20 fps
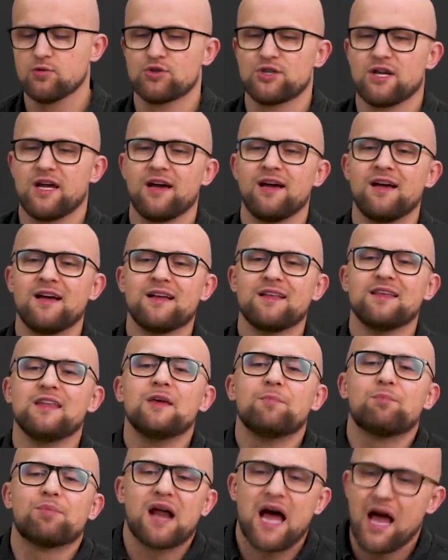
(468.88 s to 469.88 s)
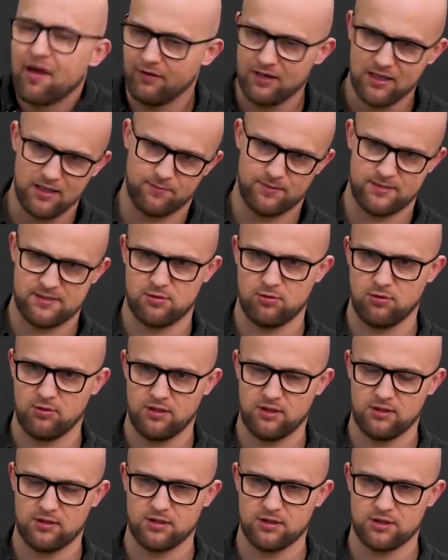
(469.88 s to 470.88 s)
уже неправильно
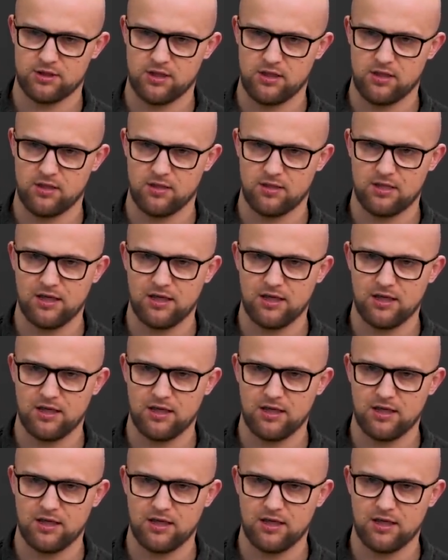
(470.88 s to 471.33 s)
построенные отношения?